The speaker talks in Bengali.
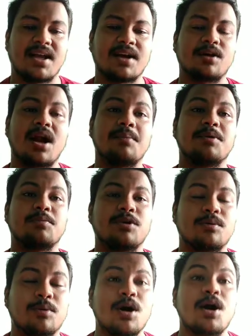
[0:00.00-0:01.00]
এখন আমি
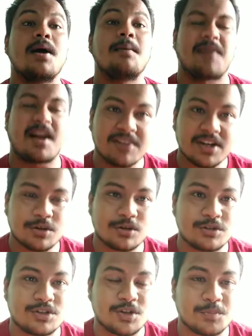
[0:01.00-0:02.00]
বলবো প্রাইভেট
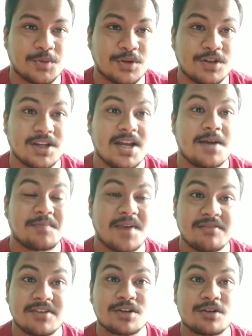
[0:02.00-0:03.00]
কলেজ সম্পর্কে
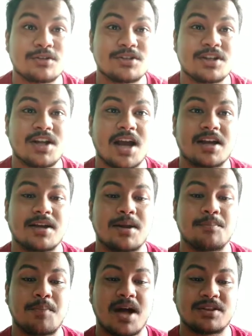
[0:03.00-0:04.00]
প্রাইভেট কলেজে আগে
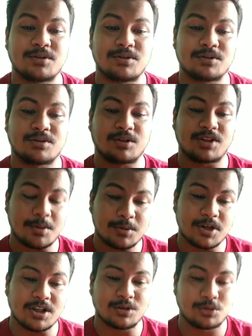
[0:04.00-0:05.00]
আমি বাদ কথা
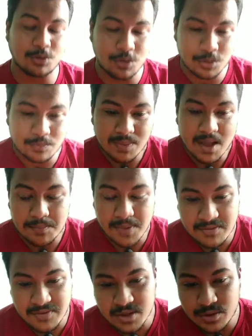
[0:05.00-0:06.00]
বলি তো
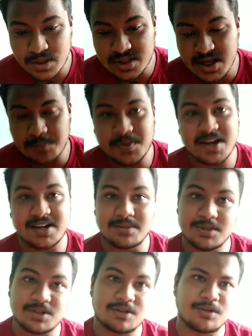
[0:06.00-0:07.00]
প্রাইভেট কলেজে আপনার
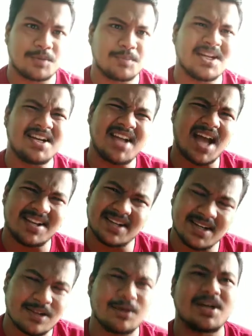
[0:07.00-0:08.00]
অ্যাডমিশন নর্মালি
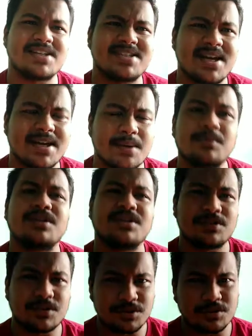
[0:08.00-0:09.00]
ডাইরেক্টলি হয়ে যায় এবং
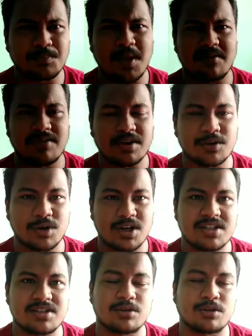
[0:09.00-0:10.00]
কিছু কিছু প্রাইভেট
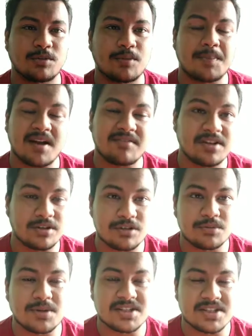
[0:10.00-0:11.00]
কলেজ অথবা প্রাইভেট
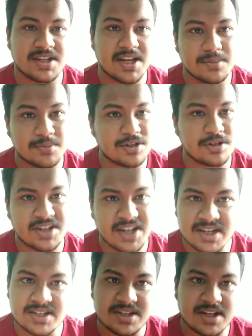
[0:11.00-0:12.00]
ইউনিভার্সিটি অ্যাডমিশন
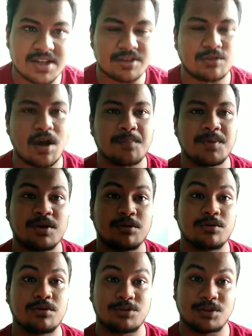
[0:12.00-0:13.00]
টেস্ট নেয় তো আপনি
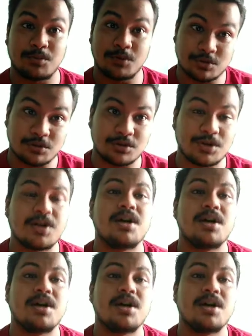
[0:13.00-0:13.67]
ওইগুলোতে বসুন